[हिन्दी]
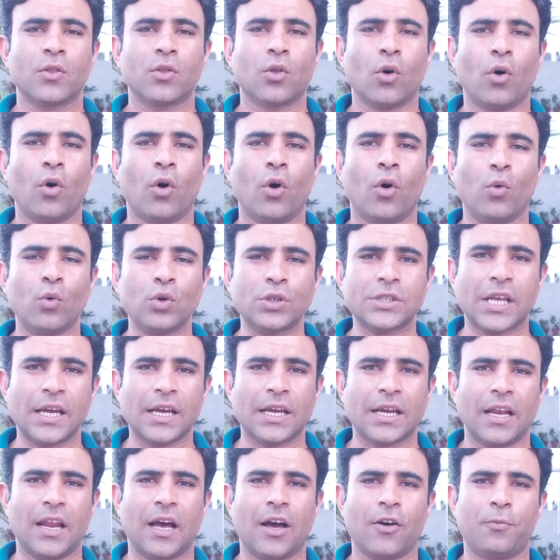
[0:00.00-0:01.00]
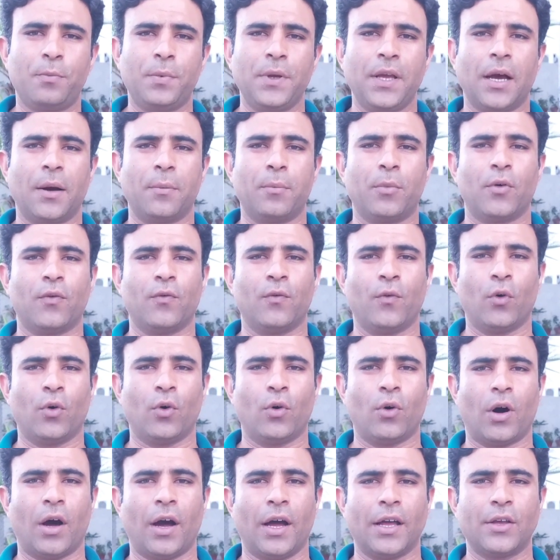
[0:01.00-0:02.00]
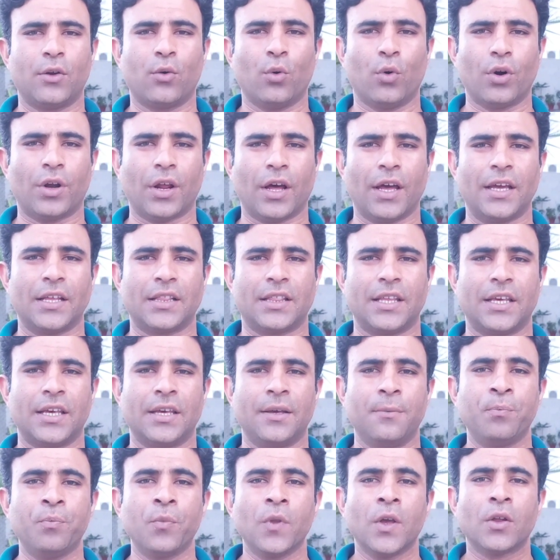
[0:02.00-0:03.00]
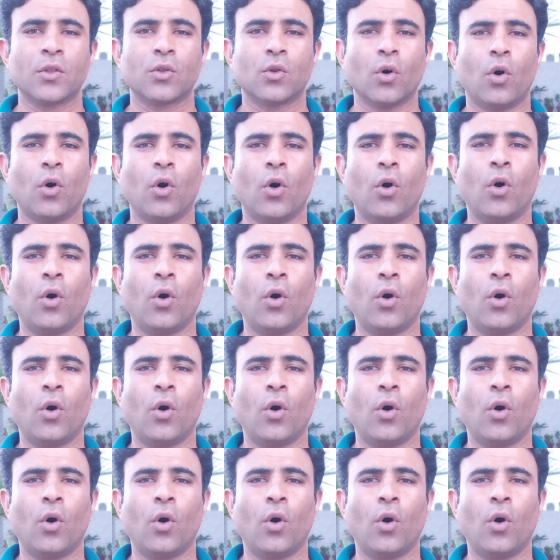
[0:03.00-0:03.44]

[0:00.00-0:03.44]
तो उसके ख़िलाफ़ भी अब वो हाई कोर्ट आए थे तो